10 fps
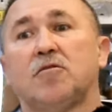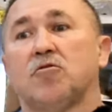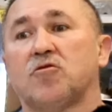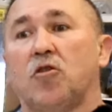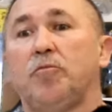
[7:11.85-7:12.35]

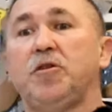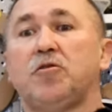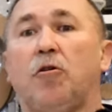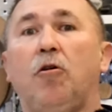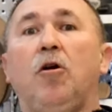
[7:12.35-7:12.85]
to zrobi
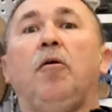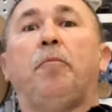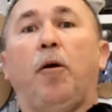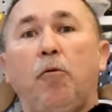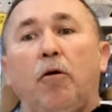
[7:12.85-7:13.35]
to
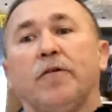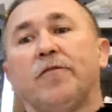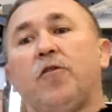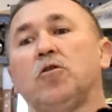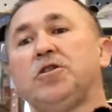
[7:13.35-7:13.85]

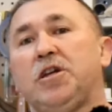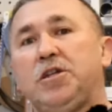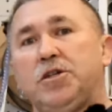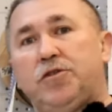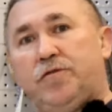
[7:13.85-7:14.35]
połowę wolniej
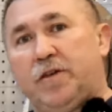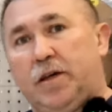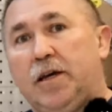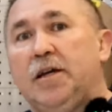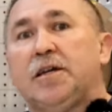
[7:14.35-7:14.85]
niż wy.